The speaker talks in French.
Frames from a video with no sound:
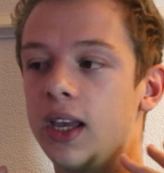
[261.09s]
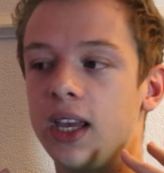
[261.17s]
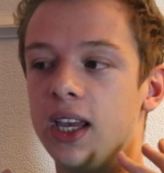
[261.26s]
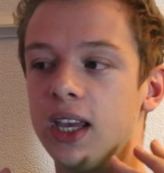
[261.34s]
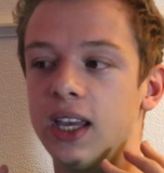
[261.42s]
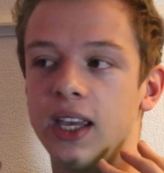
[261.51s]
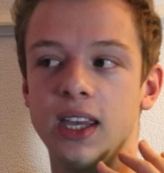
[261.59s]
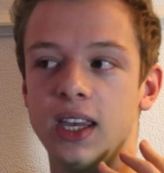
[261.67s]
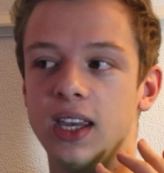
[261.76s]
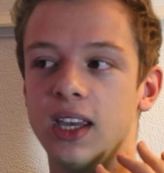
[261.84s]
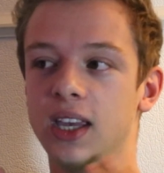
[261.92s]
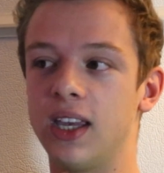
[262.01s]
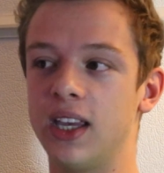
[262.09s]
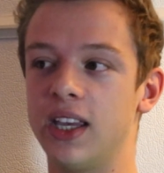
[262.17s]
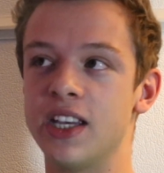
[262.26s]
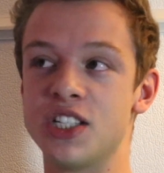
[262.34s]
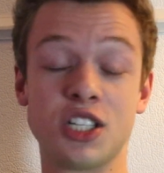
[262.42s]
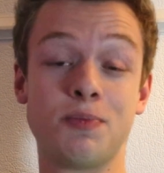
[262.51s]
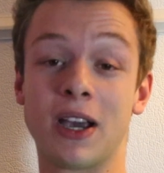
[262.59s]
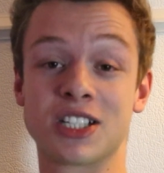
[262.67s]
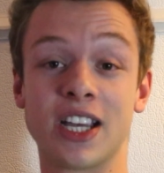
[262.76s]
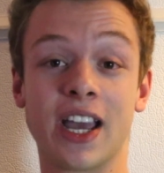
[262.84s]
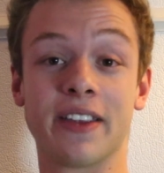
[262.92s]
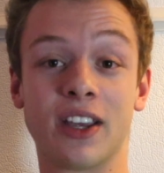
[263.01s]
Et, et, j'espère que je
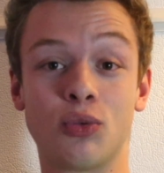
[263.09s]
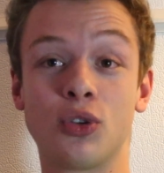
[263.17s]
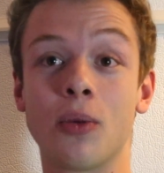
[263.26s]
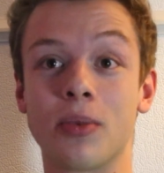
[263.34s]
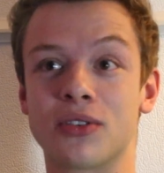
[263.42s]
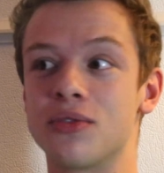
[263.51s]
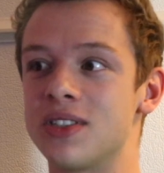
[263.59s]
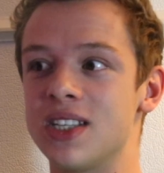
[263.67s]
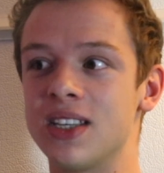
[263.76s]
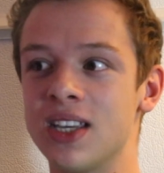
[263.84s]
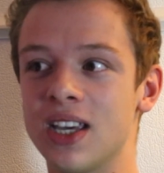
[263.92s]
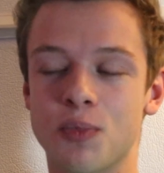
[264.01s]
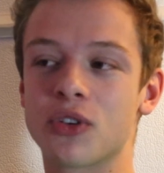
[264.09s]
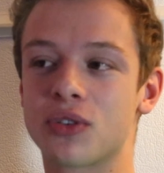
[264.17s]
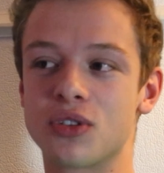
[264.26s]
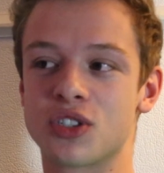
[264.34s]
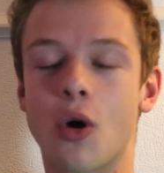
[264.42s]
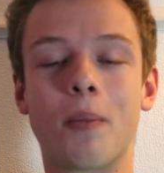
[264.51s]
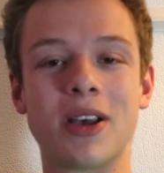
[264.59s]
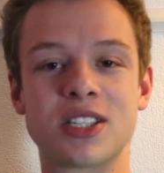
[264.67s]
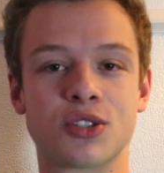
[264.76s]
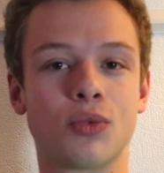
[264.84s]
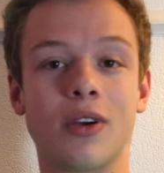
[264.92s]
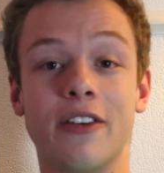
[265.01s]
la garderai tout le temps parce que c'est, je pense que sans passion,